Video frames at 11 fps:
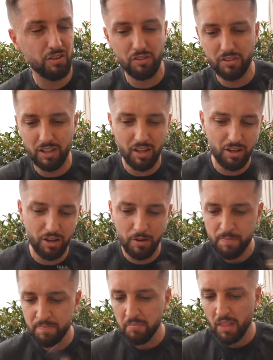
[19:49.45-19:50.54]
coś takiego
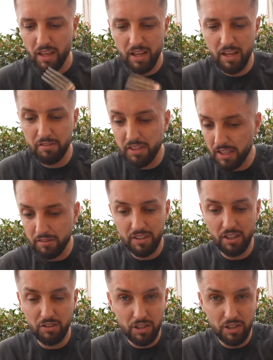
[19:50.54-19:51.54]
e, wytrawnego.